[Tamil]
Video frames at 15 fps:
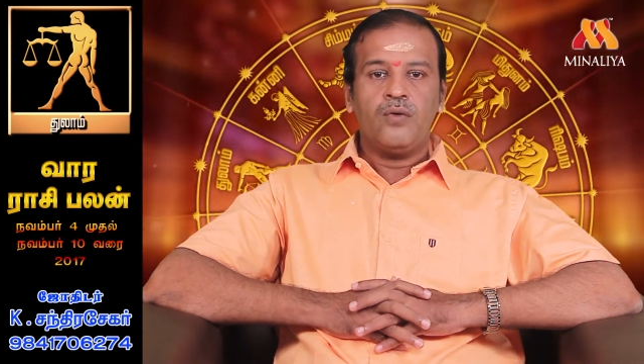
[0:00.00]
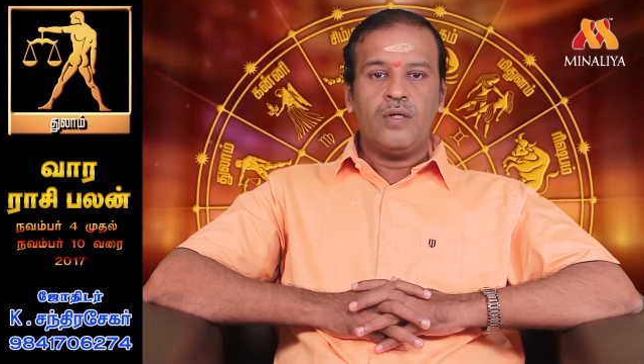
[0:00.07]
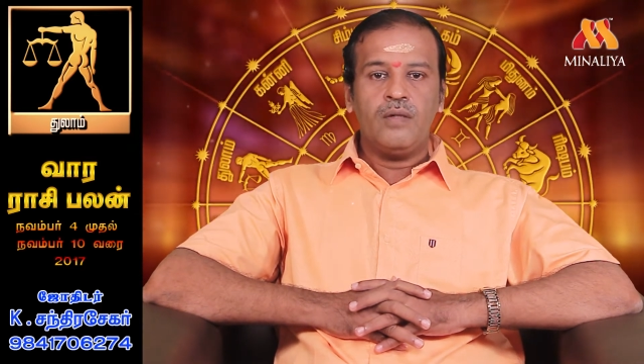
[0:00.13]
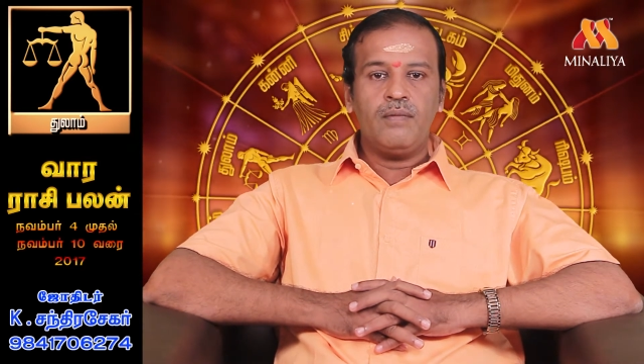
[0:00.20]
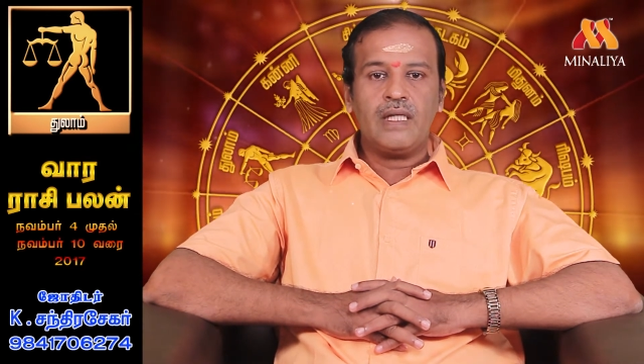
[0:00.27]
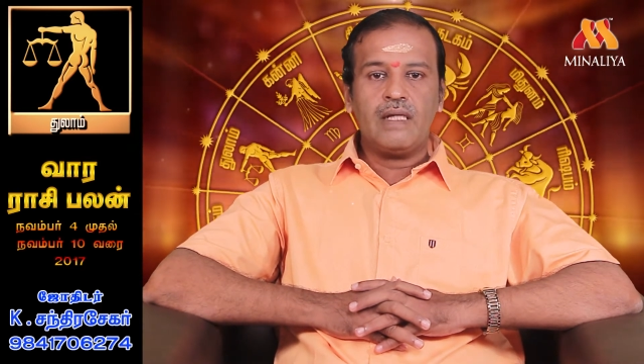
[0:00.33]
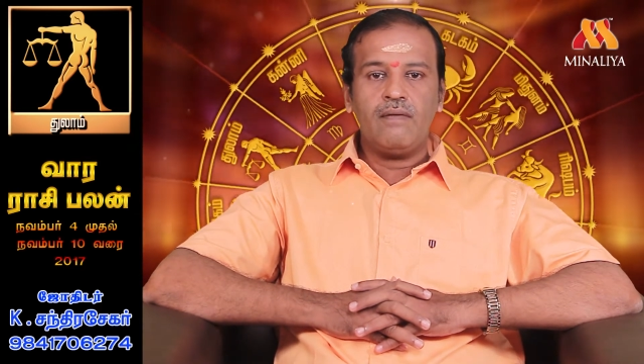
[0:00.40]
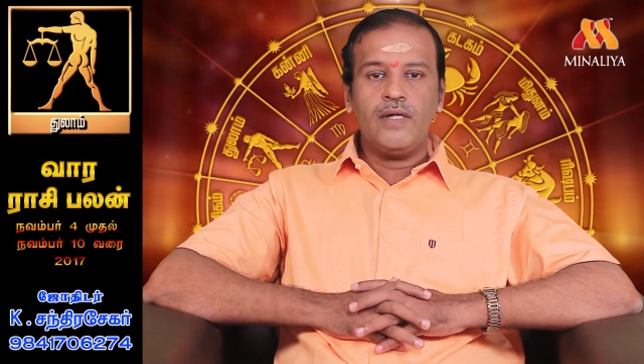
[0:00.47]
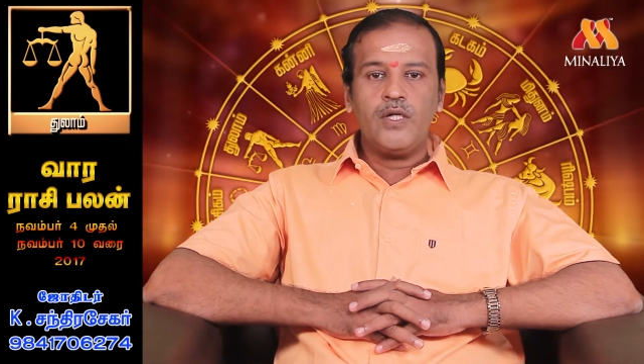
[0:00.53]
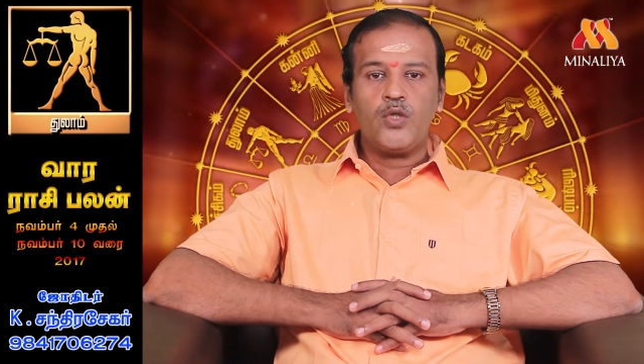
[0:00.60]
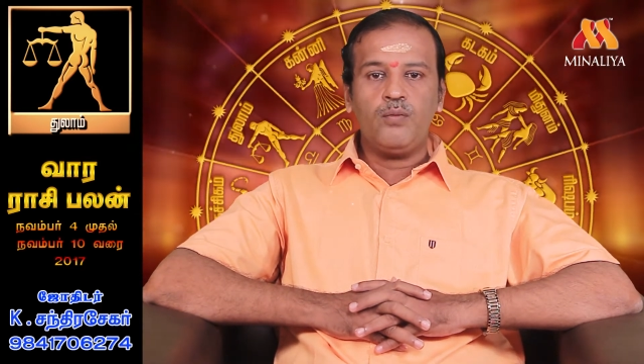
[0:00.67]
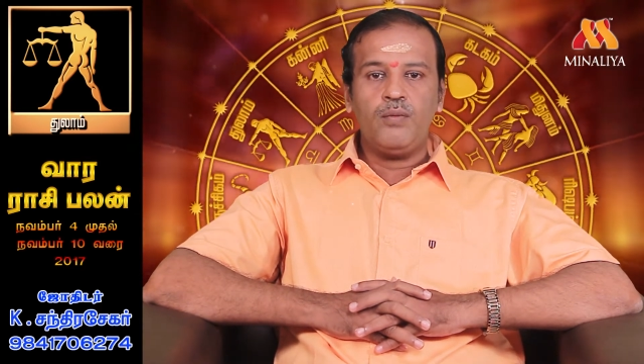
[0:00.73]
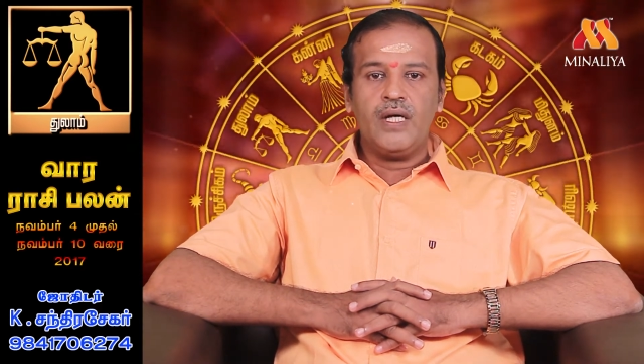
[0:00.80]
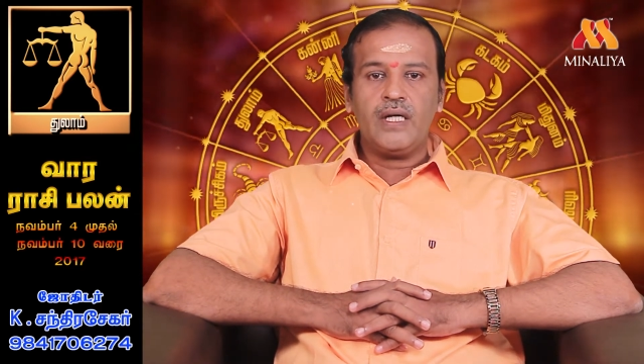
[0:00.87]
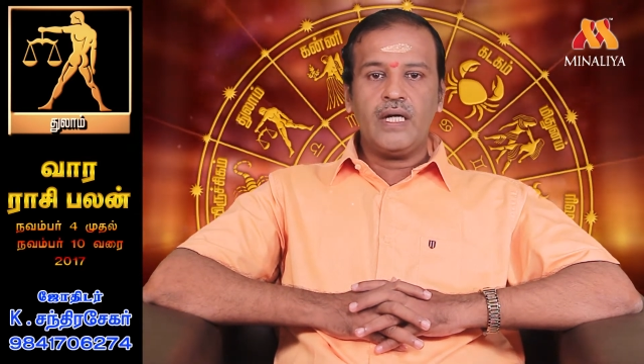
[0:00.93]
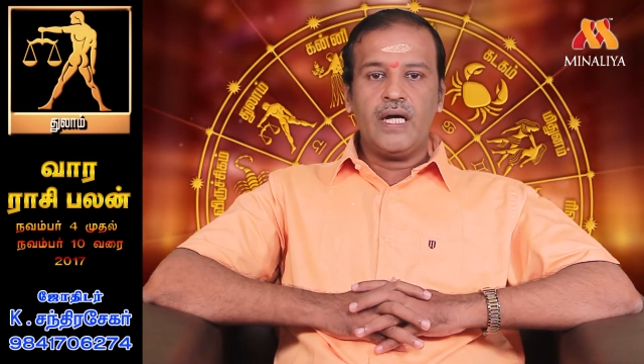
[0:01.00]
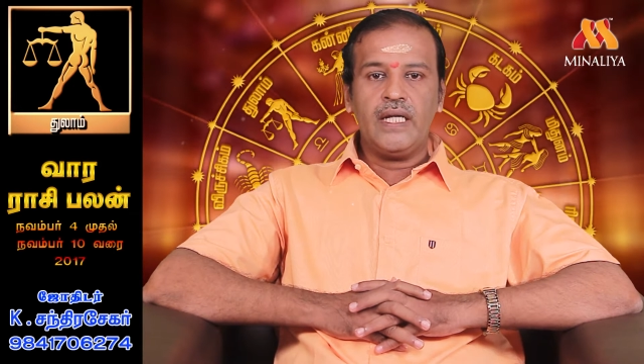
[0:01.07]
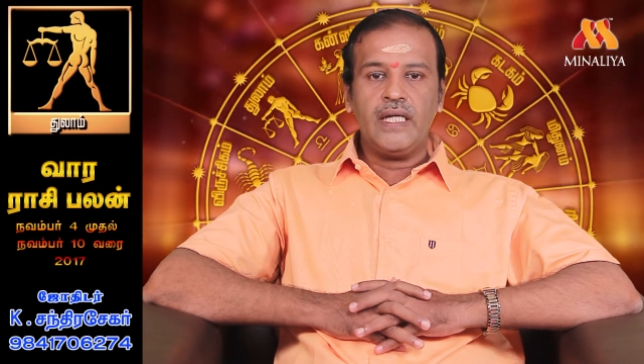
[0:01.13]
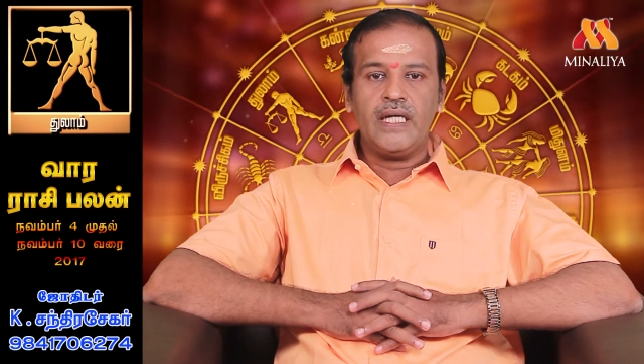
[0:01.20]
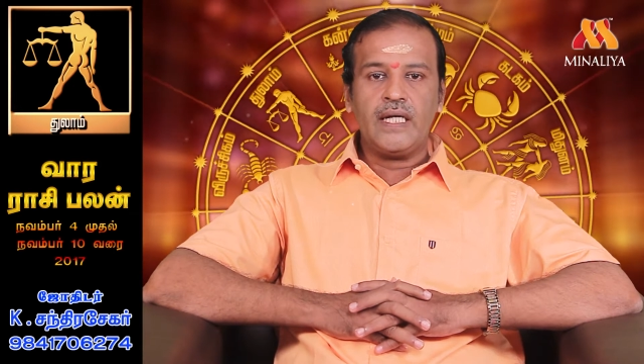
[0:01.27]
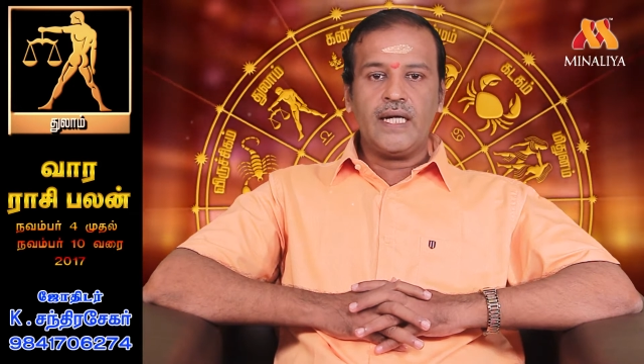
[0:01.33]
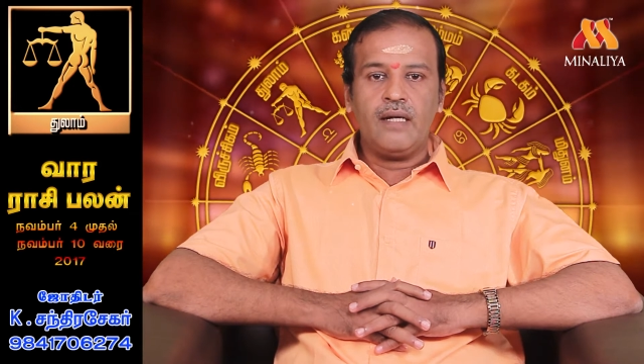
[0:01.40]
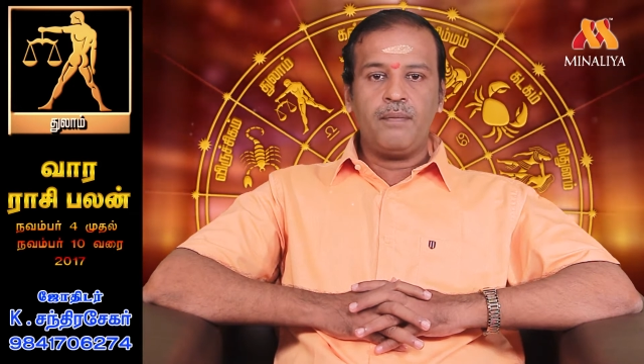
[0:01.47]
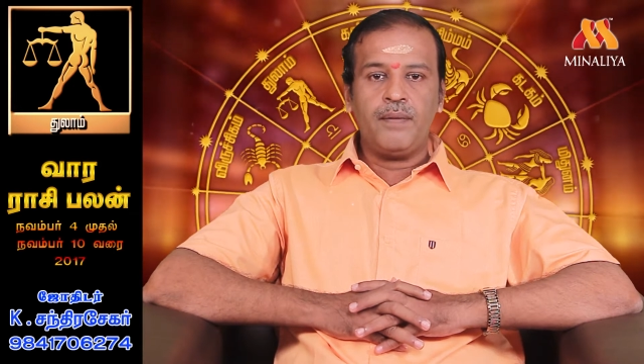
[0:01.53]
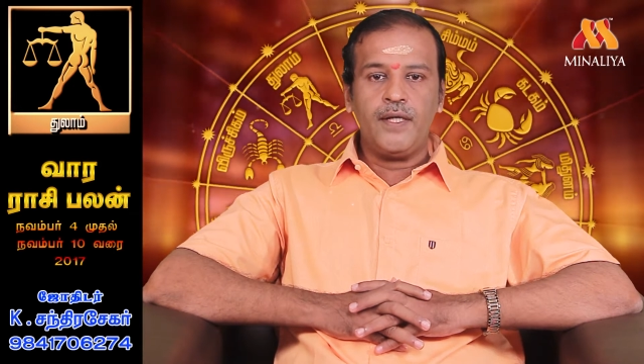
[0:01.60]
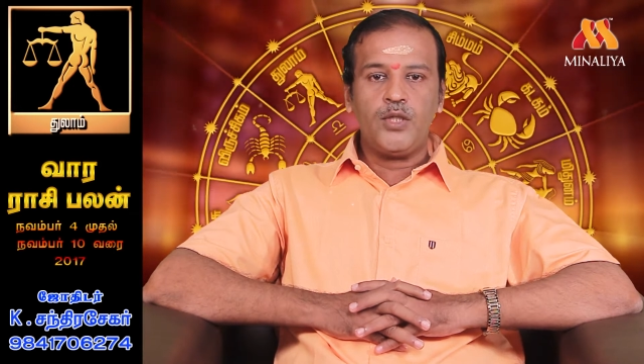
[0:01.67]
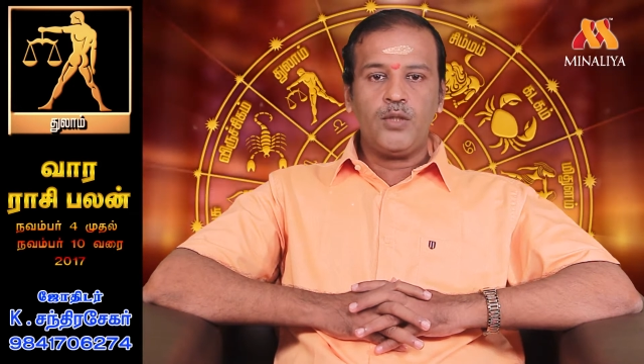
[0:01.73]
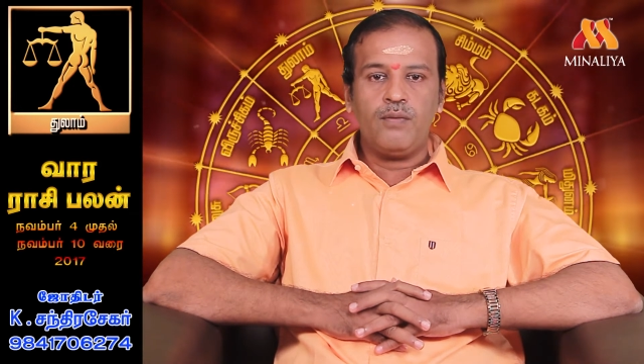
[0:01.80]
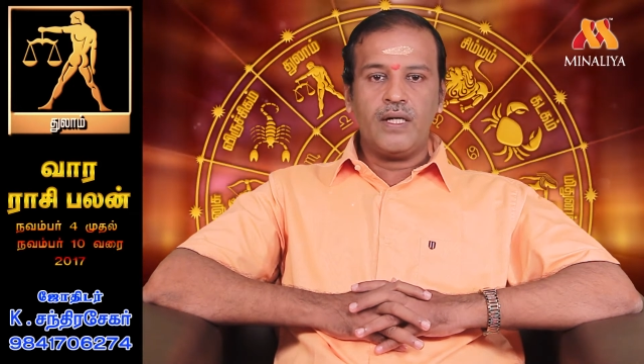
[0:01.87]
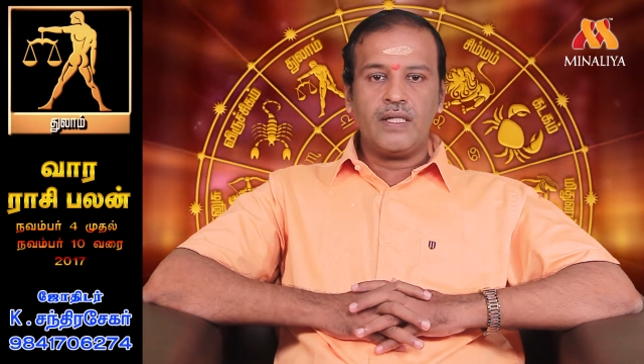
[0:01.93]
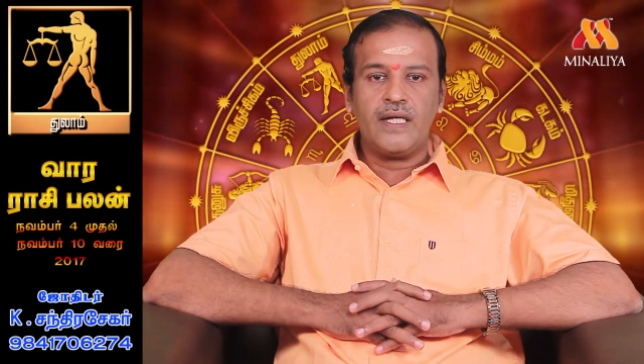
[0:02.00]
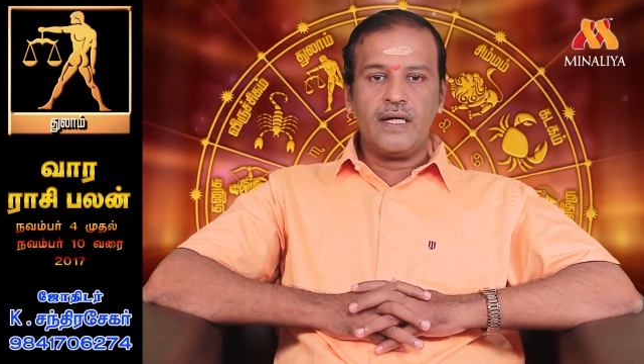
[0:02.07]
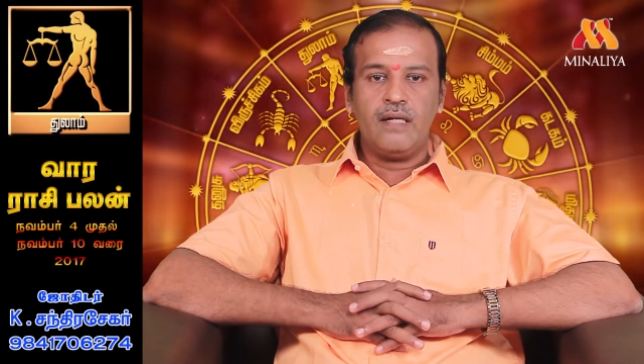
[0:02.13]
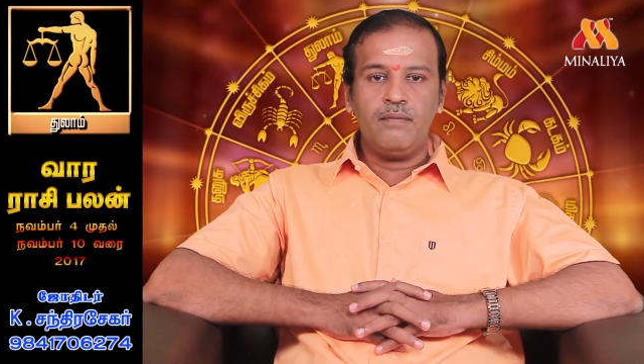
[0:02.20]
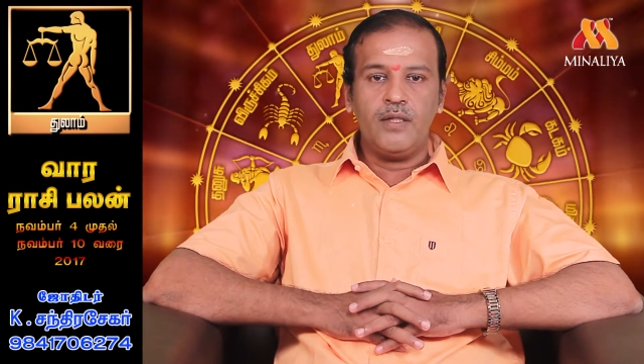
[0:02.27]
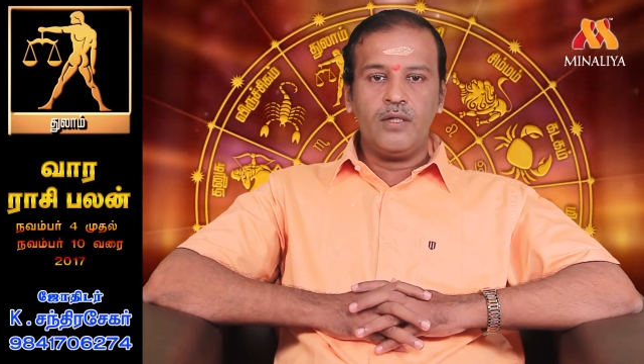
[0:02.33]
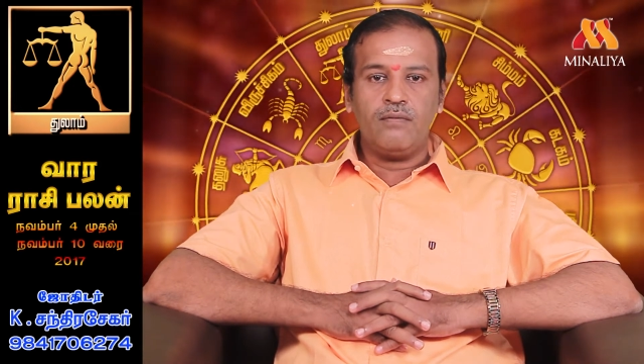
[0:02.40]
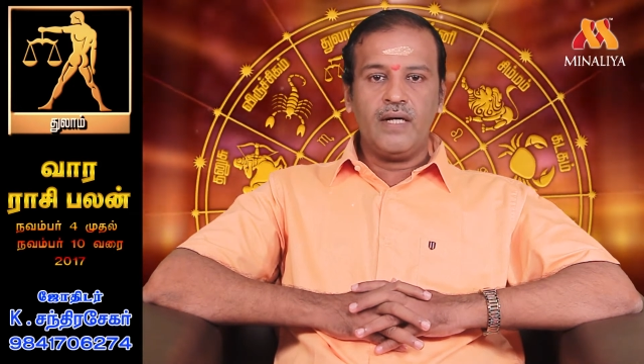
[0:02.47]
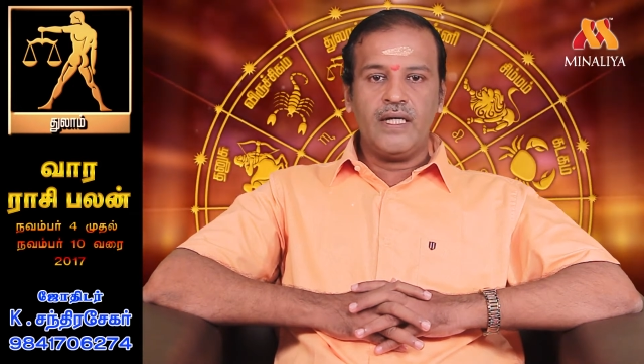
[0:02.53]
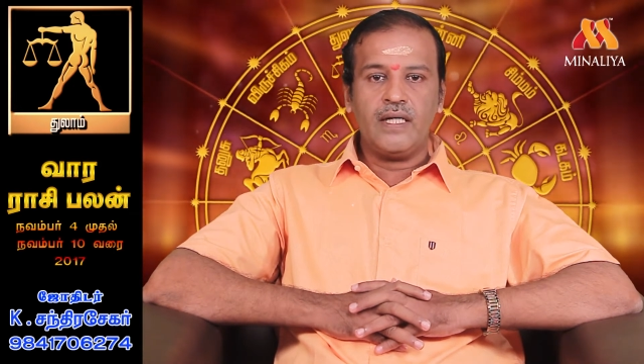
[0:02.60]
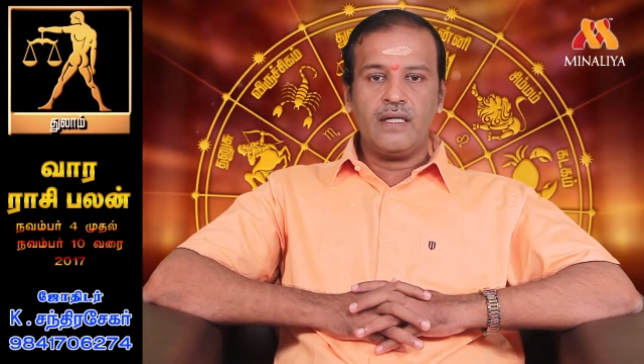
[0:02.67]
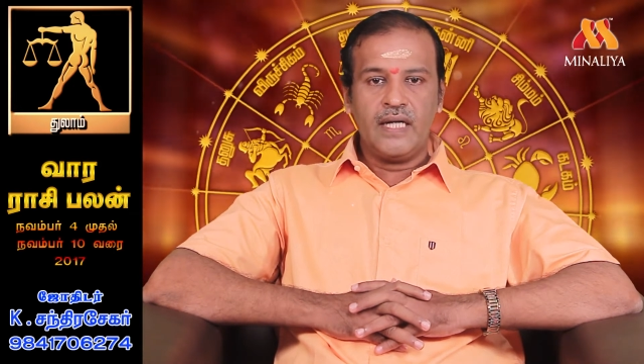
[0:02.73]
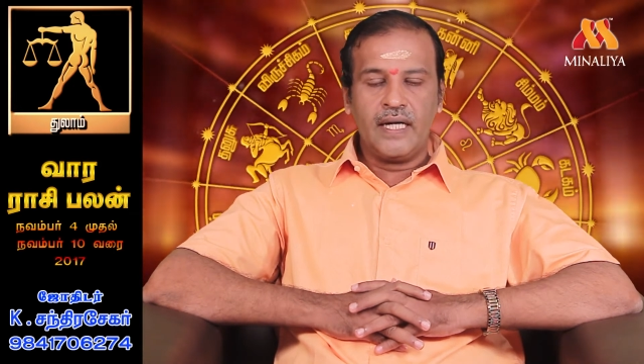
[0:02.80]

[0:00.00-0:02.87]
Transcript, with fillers: குடும்பத்து வந்து சுப காரியங்களுக்கான பேச்சுவார்த்தைகள் மெதுவாக